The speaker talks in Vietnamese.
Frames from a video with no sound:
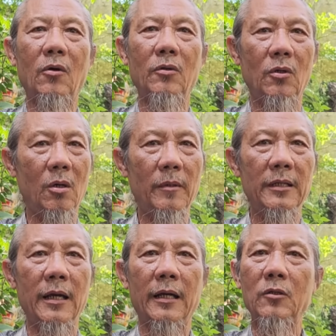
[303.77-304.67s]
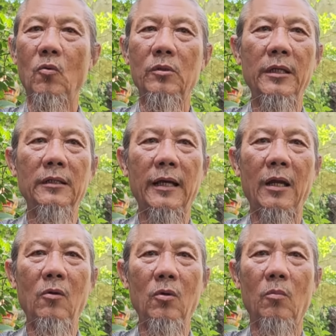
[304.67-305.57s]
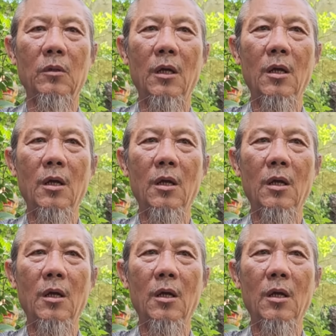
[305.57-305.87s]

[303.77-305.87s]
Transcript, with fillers: thôi. Nó bây giờ cái vụ thiên tai lưu lụt